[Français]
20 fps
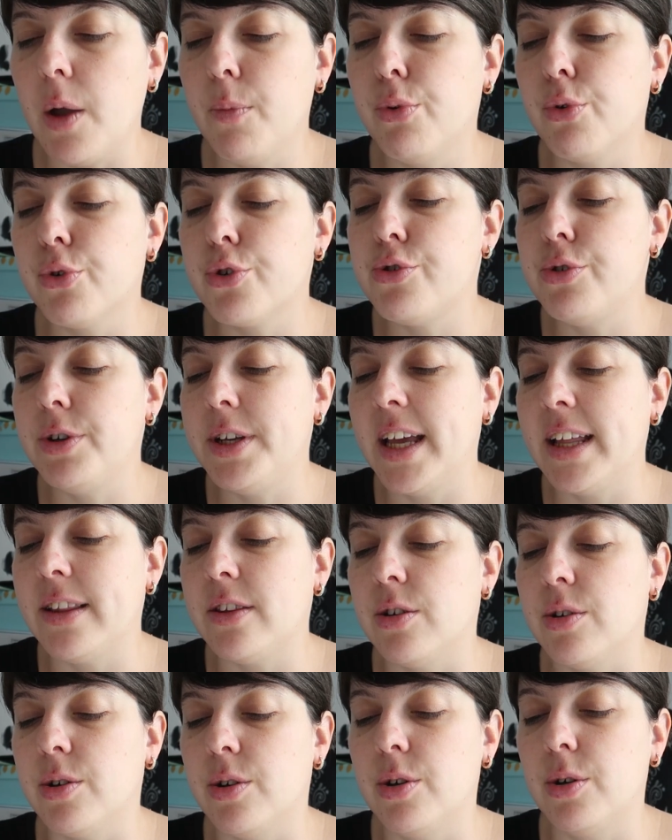pour
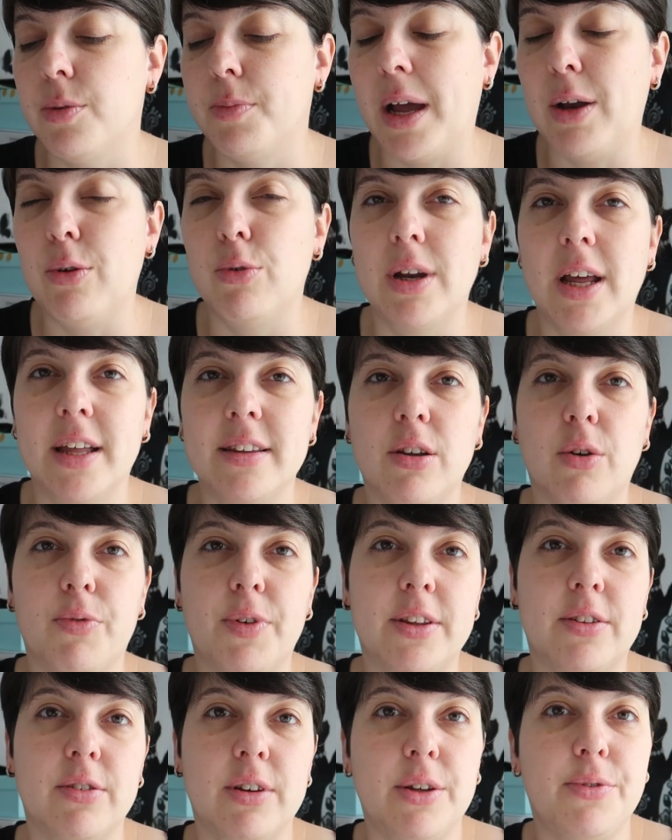Juliette. Euh, bah, le lundi, en
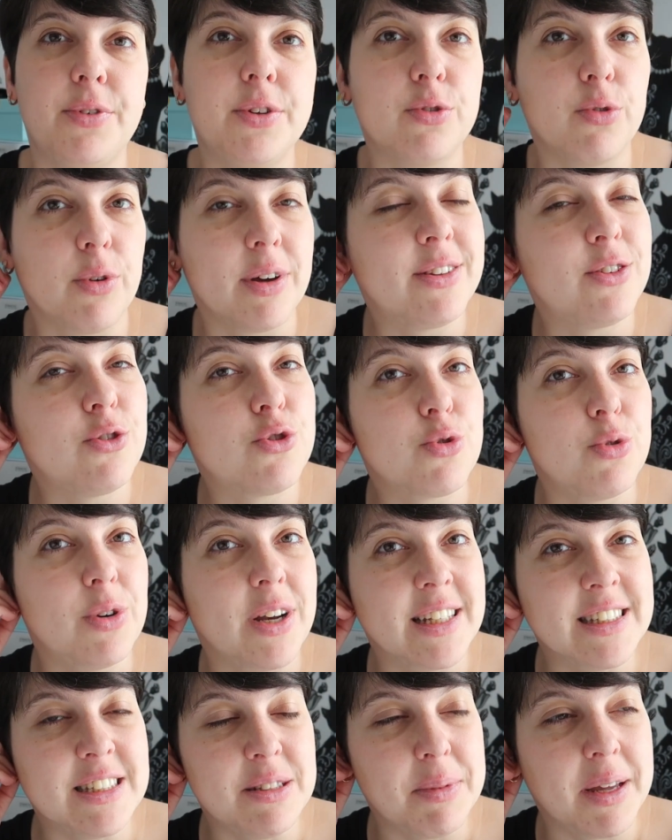fait, les filles sont restées jusqu'au
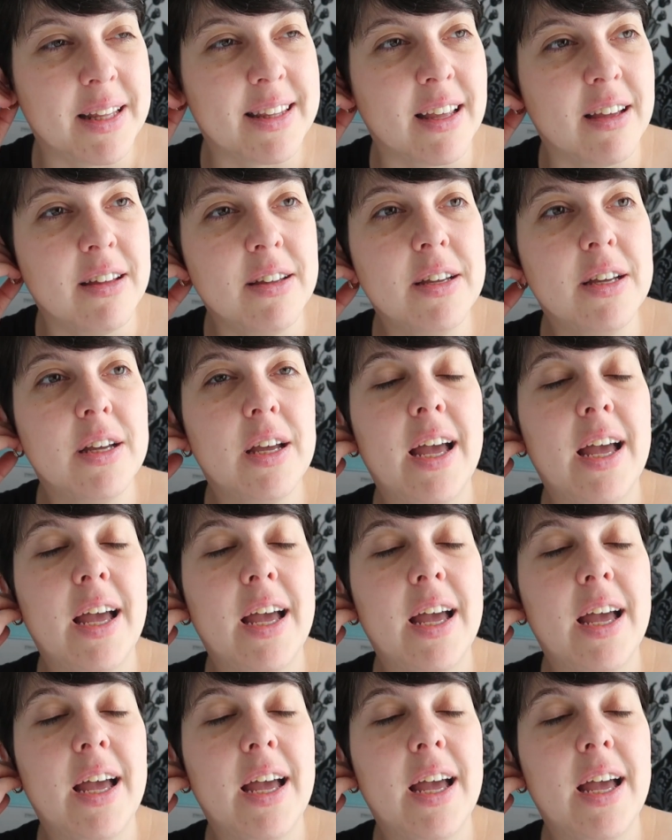lundi matin.